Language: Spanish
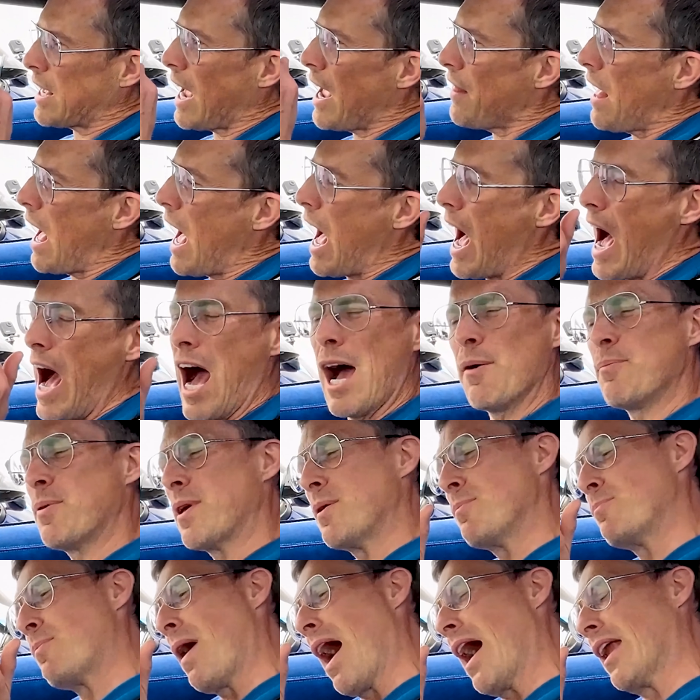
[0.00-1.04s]
encontrar
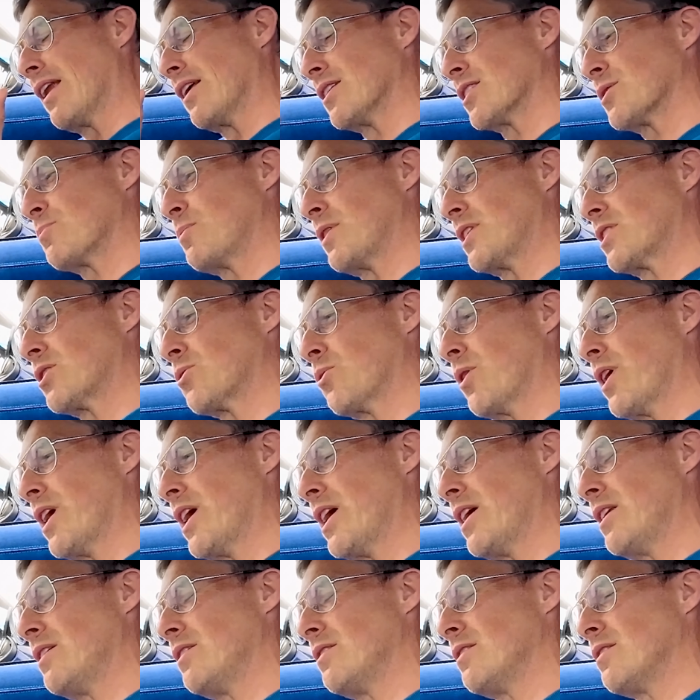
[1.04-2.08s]
ese balance
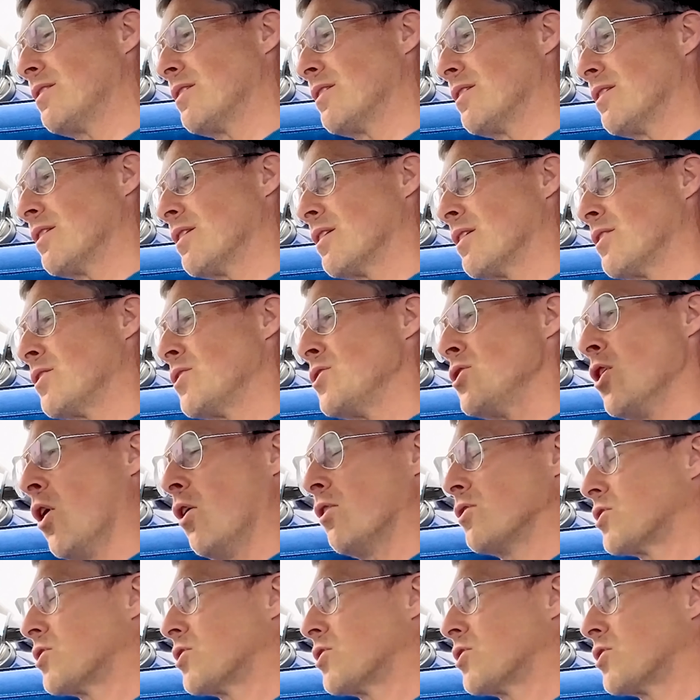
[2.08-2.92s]
entre no